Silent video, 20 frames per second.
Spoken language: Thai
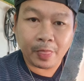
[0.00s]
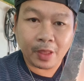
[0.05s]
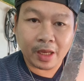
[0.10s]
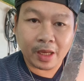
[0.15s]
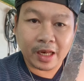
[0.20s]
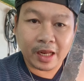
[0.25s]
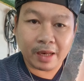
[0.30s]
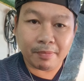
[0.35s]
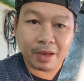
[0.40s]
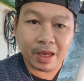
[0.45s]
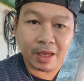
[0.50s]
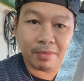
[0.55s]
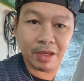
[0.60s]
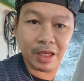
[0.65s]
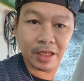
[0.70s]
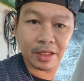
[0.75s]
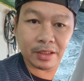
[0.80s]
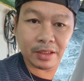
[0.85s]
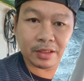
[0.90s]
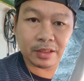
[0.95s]
ขนาดใบ
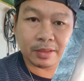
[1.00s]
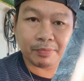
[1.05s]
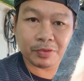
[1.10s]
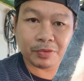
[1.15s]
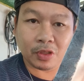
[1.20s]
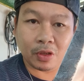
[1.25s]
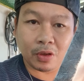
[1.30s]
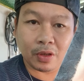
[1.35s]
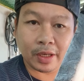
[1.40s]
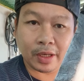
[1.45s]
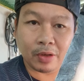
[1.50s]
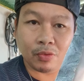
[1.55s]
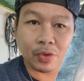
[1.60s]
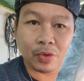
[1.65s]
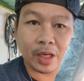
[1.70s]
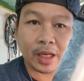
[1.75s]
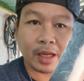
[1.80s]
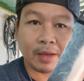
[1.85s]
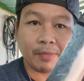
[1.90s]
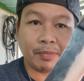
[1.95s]
มีด12นิ้ว
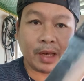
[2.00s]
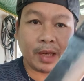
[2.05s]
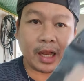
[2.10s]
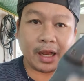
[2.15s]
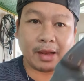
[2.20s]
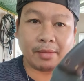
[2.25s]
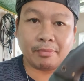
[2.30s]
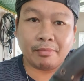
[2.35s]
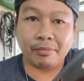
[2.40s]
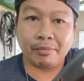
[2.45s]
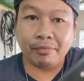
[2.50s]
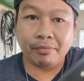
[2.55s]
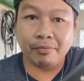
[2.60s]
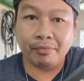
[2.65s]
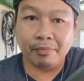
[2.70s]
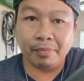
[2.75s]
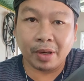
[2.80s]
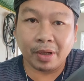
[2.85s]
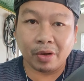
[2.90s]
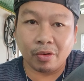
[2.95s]
นะครับ ด้าม
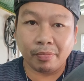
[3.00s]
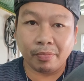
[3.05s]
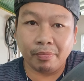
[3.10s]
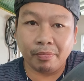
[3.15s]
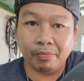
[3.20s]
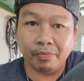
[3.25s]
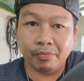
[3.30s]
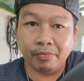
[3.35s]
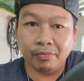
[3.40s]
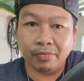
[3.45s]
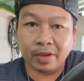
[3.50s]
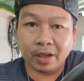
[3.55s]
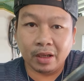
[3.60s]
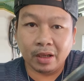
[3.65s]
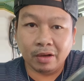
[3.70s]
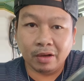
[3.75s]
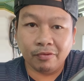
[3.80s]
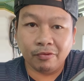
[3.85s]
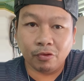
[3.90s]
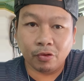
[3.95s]
ประกบ
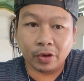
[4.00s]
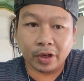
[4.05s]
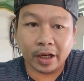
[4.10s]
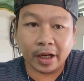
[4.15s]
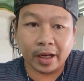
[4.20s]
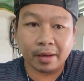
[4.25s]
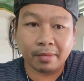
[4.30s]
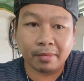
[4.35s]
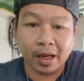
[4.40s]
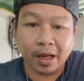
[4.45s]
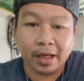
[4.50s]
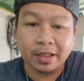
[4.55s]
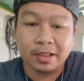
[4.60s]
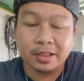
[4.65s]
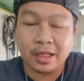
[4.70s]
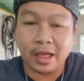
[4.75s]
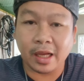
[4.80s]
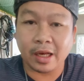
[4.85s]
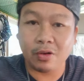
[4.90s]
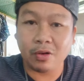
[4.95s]
คูณแทงไม้
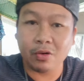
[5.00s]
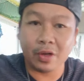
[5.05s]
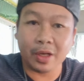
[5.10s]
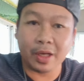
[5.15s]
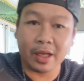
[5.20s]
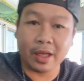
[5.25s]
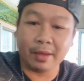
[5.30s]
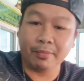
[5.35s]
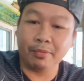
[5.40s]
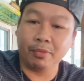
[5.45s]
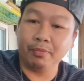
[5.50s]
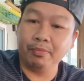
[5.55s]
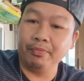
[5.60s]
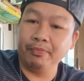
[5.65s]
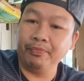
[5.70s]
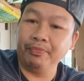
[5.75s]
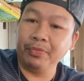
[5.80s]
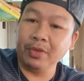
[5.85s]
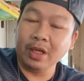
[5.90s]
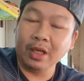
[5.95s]
สาทรนะครับ
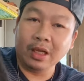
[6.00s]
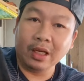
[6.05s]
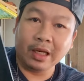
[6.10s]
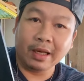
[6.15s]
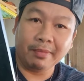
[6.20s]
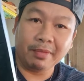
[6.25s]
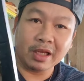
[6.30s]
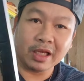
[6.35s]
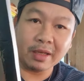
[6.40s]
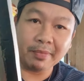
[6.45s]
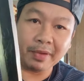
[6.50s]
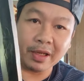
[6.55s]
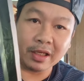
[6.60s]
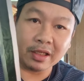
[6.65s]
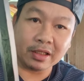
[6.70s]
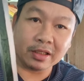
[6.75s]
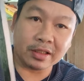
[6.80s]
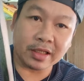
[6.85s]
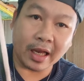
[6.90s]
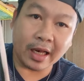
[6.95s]
เข่มนี้จะเป็น
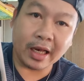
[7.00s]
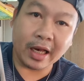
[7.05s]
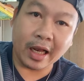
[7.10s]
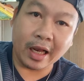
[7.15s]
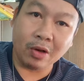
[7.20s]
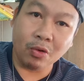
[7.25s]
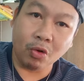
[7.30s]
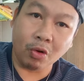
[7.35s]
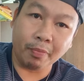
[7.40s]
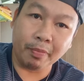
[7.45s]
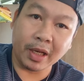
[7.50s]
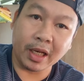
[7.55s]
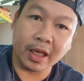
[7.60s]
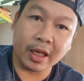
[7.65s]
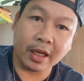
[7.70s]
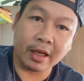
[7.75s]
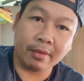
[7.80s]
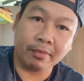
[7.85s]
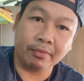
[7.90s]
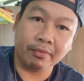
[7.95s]
สันหนา 6มิลน
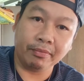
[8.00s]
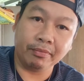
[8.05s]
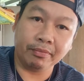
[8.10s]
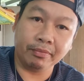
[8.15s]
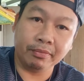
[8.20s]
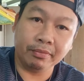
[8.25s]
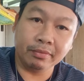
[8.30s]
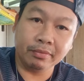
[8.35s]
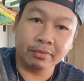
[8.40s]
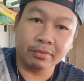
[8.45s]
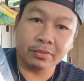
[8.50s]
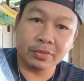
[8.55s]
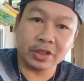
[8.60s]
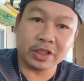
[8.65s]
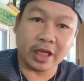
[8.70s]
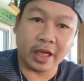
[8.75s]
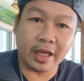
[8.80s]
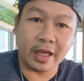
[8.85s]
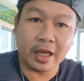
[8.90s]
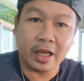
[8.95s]
นะครับ
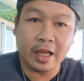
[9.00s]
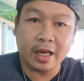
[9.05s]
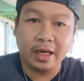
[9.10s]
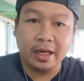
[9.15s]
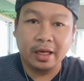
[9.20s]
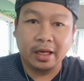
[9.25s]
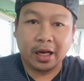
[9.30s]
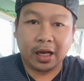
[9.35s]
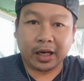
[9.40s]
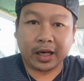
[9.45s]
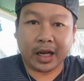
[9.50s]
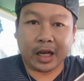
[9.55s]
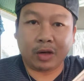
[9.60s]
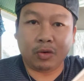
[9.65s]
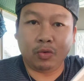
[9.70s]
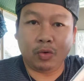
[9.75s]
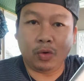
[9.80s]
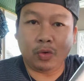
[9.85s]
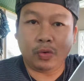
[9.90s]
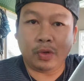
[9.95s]
ใช้งานหนั
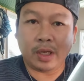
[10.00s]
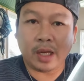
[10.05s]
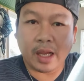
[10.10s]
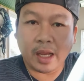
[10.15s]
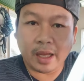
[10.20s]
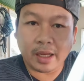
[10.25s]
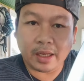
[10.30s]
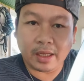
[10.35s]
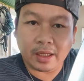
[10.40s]
กๆลุยๆได้